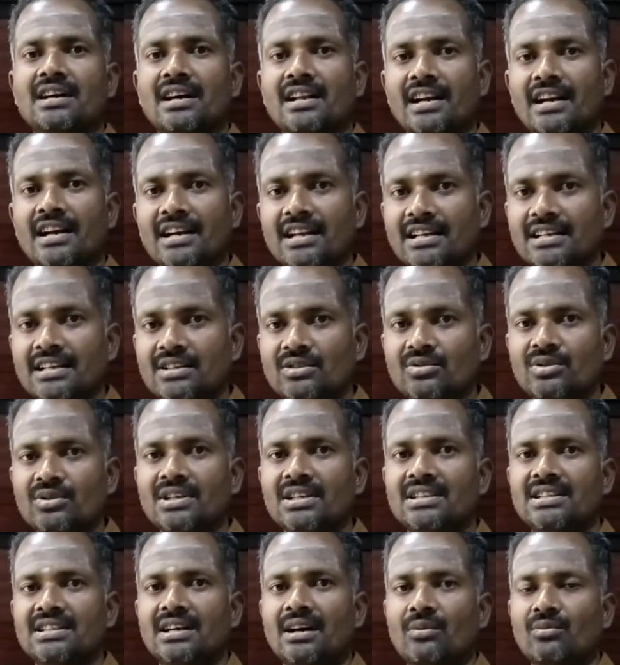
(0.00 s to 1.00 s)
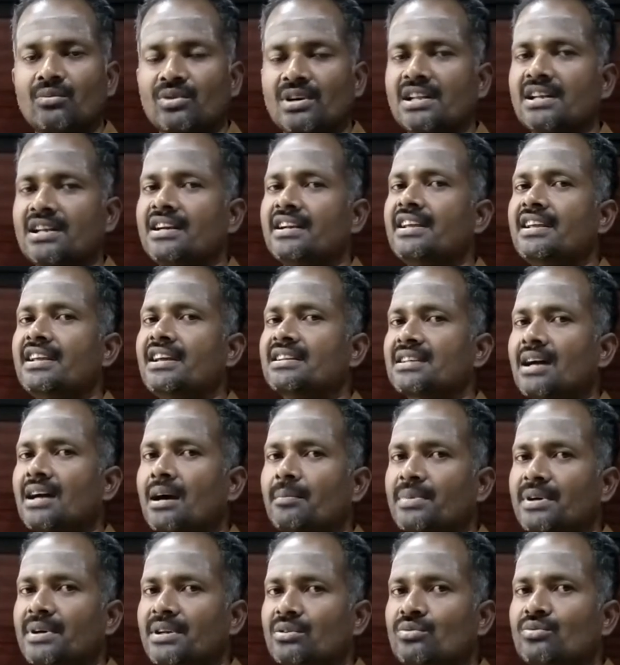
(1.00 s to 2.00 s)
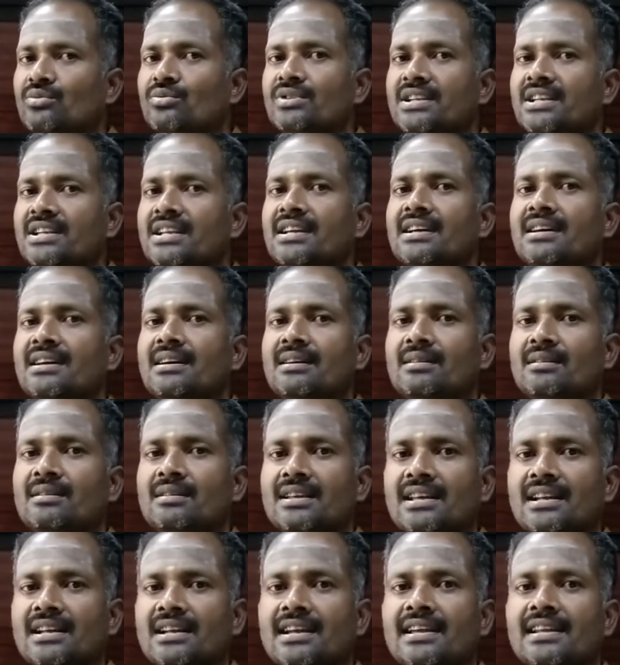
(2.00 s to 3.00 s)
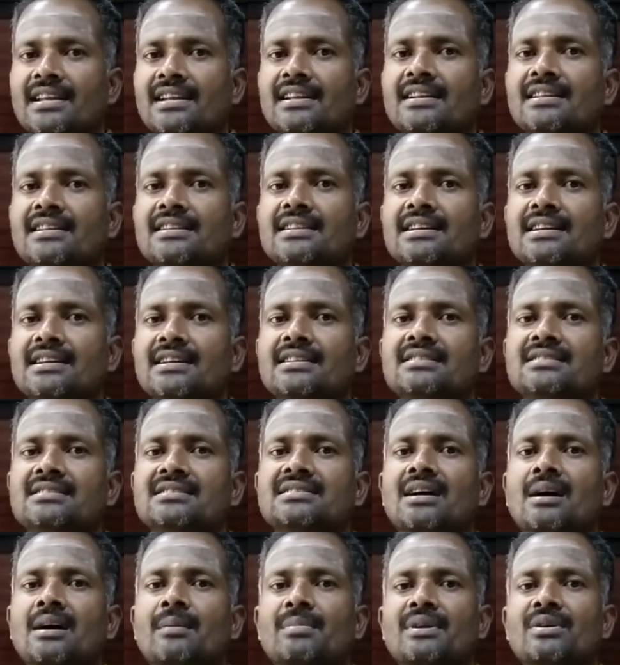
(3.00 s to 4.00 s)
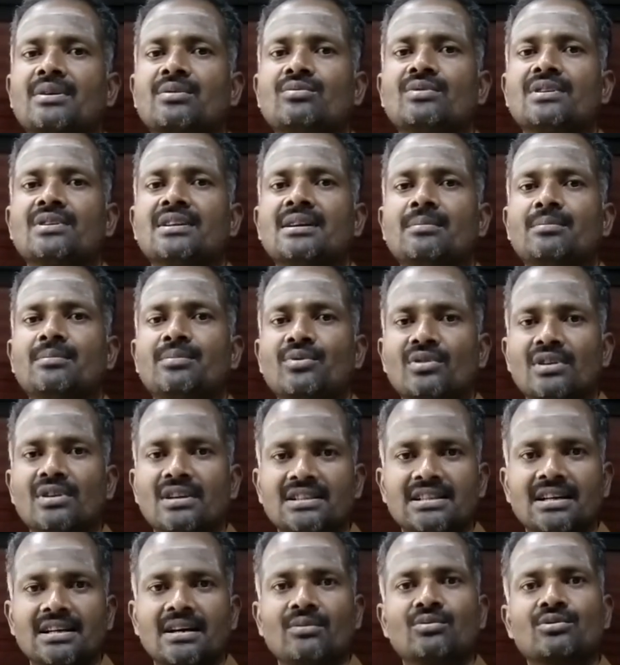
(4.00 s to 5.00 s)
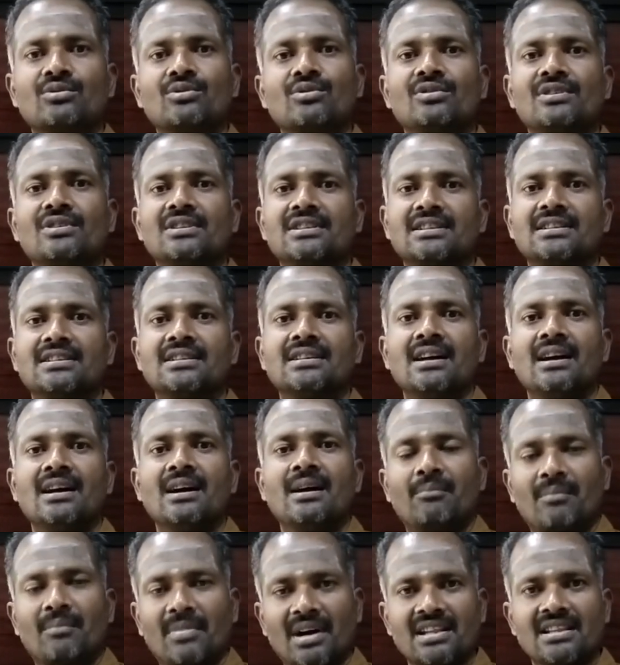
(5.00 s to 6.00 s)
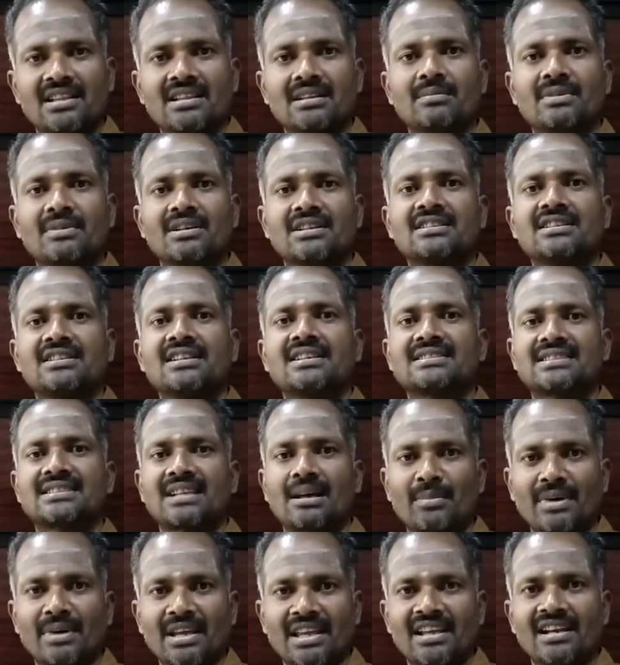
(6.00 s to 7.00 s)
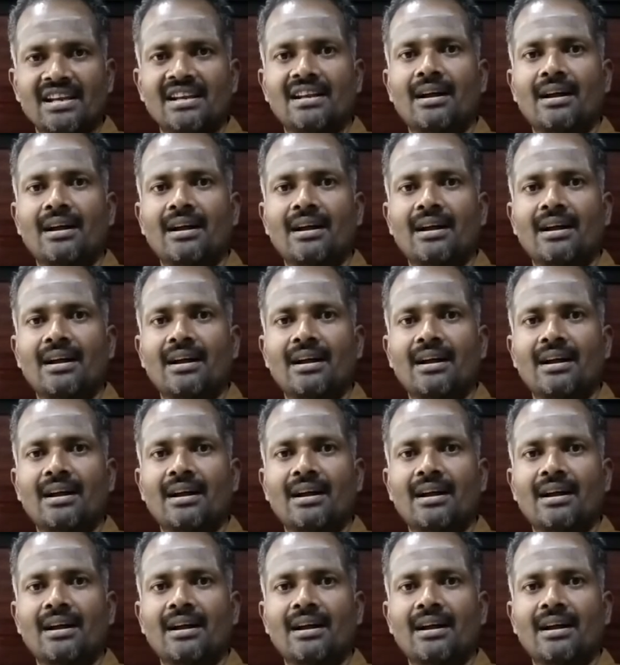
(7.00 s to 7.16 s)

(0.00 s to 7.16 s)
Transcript: ரெடி டு ஈட்டா உடனடியாக சாப்பிடக்கூடிய இயற்கையிலேருந்து எடுத்து சாப்பிடக்கூடிய பொருளை தான் உட்கொள்ளுது மனிதன் மட்டும்தான் சமையல்